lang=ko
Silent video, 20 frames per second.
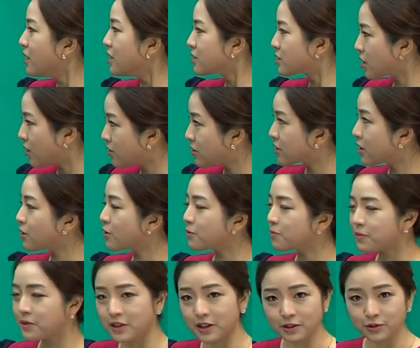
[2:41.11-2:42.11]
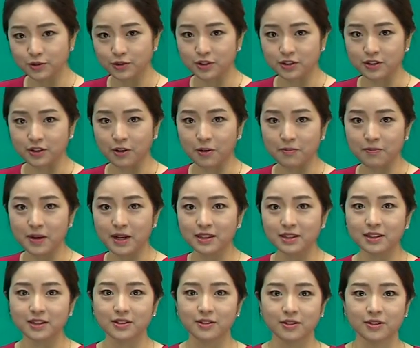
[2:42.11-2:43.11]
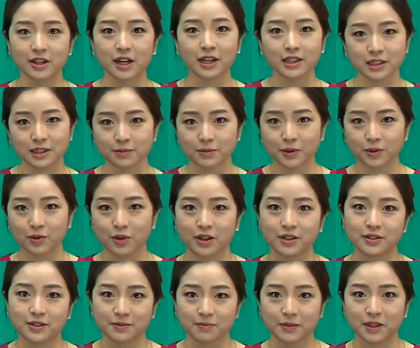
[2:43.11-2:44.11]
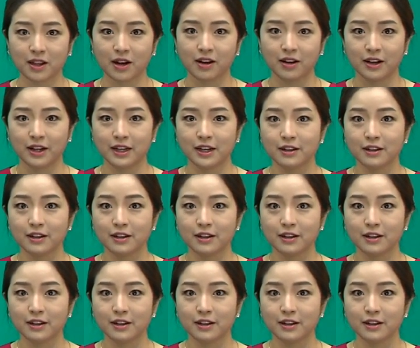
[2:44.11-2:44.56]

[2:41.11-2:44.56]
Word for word: 절대로 피해 주시는 것만 기억을 하시면 되겠습니다.